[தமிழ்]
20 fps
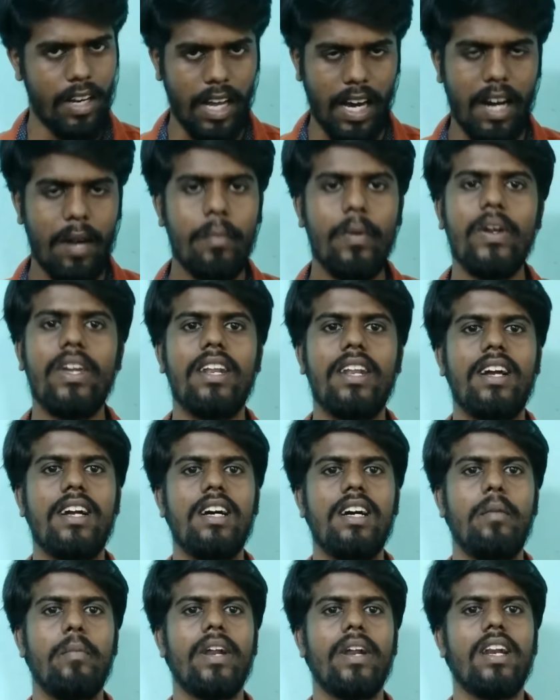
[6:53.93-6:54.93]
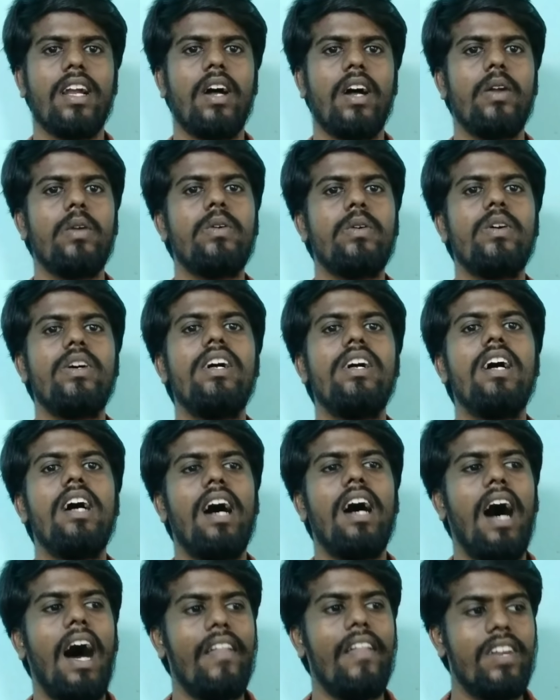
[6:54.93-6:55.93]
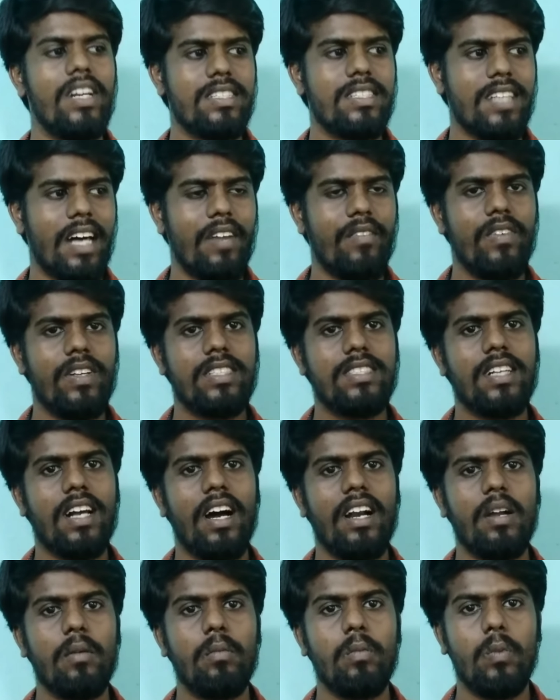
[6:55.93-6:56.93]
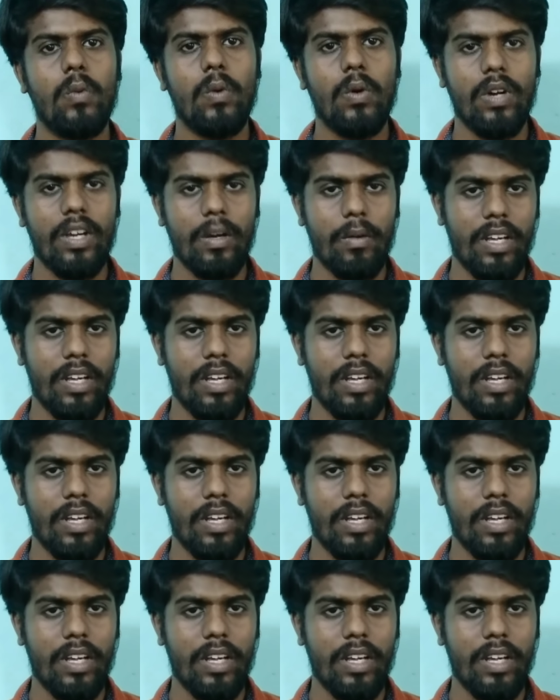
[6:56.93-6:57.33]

லாபம் இருக்குது அப்படின்னாலும் அதில் சர்வீஸ்க்கான மோ